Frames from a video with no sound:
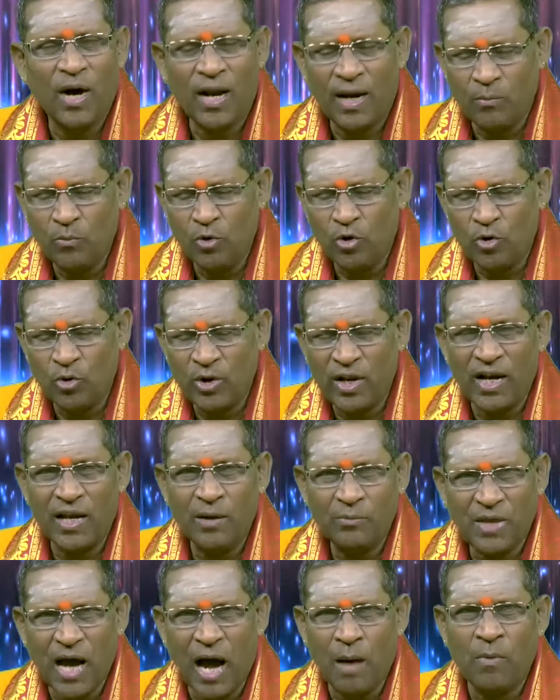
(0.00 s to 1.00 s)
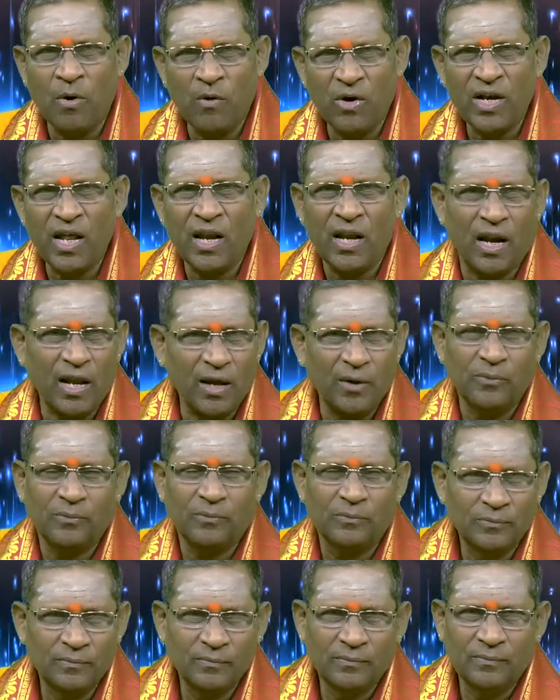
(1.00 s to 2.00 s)
బలముకు నిలయం ధామం అంటే నిలయం
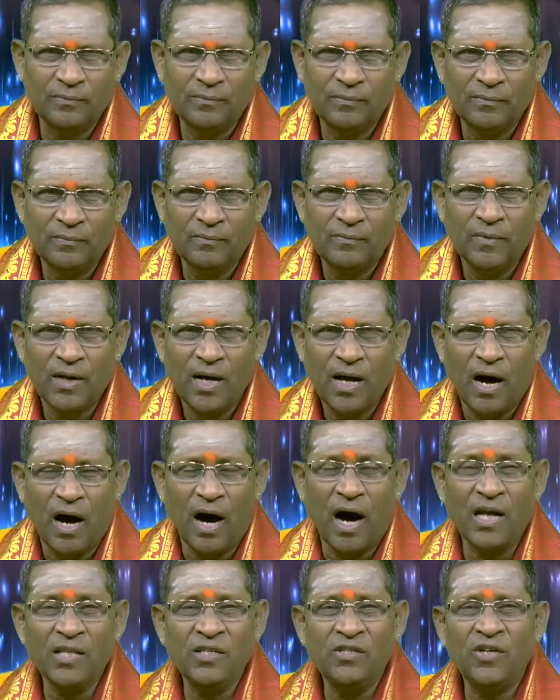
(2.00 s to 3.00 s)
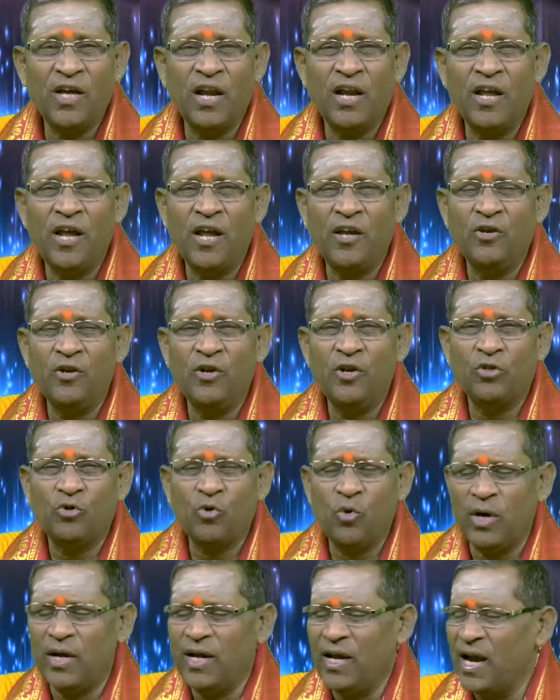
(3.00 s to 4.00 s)

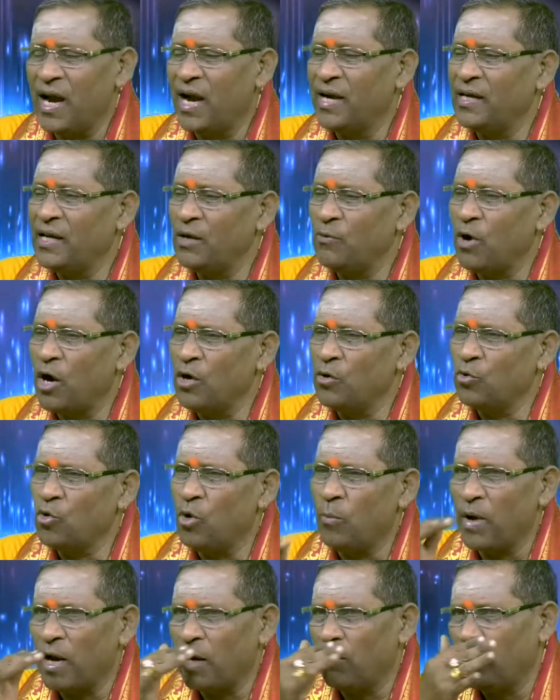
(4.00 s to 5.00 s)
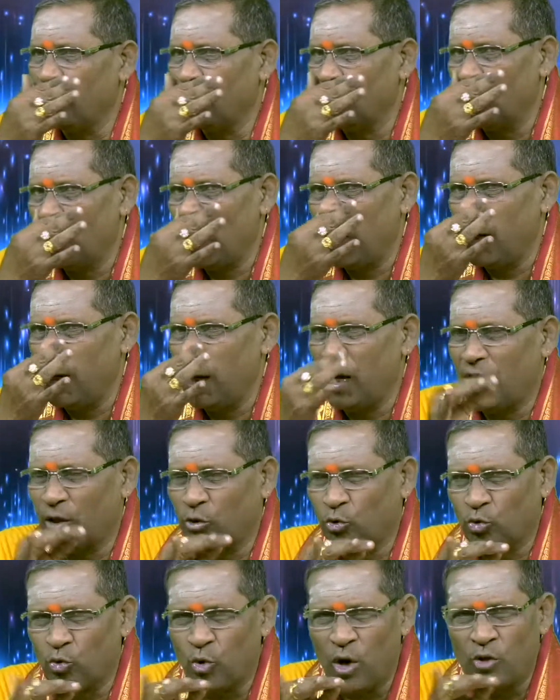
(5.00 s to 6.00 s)
ఆంజనేయునితో ఇలాంటి వాడు ఇంకో బలవంతుడని ఇక
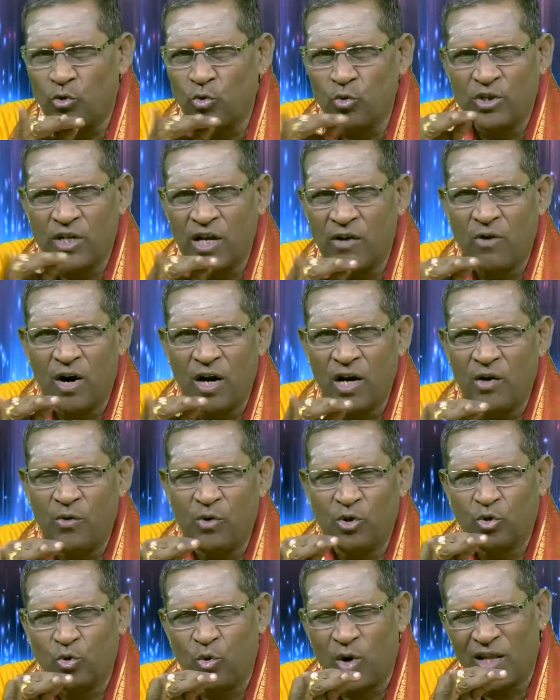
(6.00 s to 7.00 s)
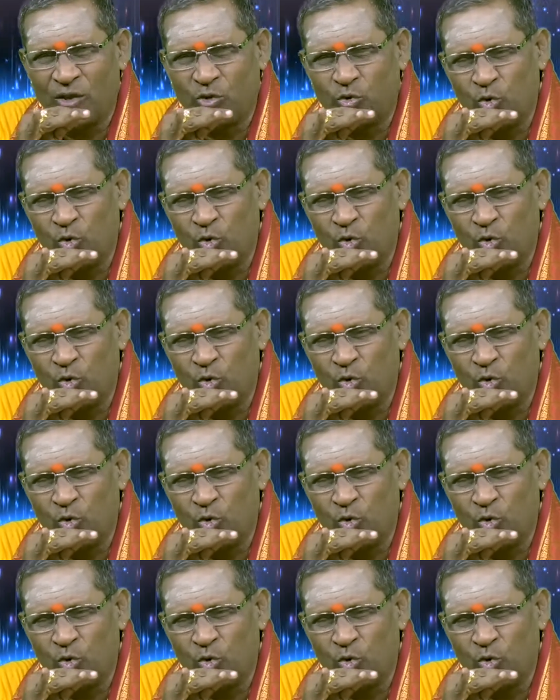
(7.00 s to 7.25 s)
తుల తూచేవాళ్ళు ఎవడు తుల